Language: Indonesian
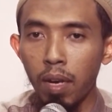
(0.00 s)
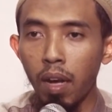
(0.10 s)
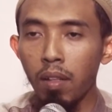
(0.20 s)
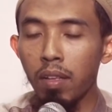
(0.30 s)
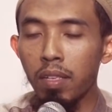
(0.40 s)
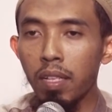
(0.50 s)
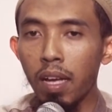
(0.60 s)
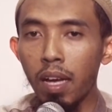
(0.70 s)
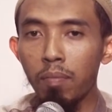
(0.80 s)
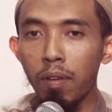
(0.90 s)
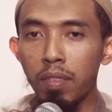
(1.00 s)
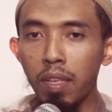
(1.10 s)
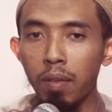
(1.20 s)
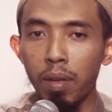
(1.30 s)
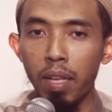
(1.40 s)
Maka Allah ceritakan
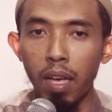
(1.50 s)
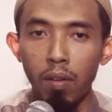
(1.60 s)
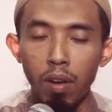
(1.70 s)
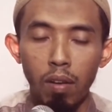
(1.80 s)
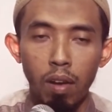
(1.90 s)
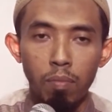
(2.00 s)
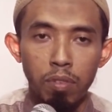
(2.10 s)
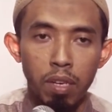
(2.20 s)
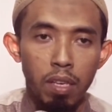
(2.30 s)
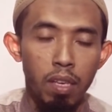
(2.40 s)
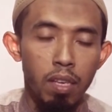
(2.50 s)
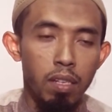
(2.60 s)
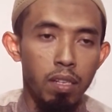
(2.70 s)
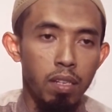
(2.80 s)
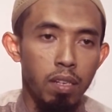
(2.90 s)
bahwasanya mereka orang-orang
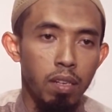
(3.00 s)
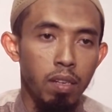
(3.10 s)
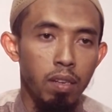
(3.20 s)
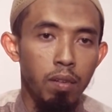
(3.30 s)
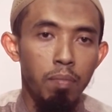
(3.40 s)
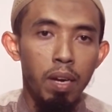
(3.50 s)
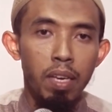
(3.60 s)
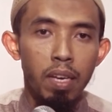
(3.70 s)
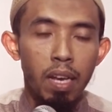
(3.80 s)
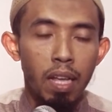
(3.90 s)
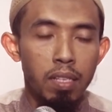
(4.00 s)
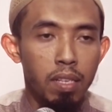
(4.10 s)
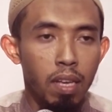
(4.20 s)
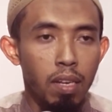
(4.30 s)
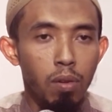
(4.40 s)
musyrikin
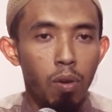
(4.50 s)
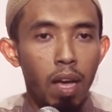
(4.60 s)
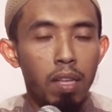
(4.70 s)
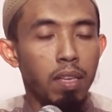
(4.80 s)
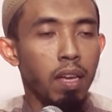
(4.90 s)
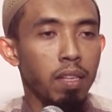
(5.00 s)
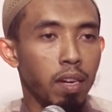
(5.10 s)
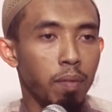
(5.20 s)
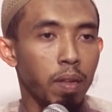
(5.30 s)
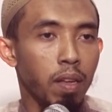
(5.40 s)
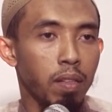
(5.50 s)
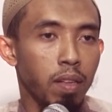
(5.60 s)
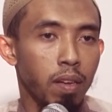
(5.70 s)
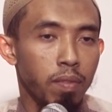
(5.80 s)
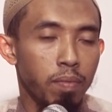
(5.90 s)
mengikhlaskan doanya hanya kepada
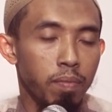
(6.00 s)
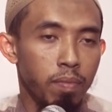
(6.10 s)
Allah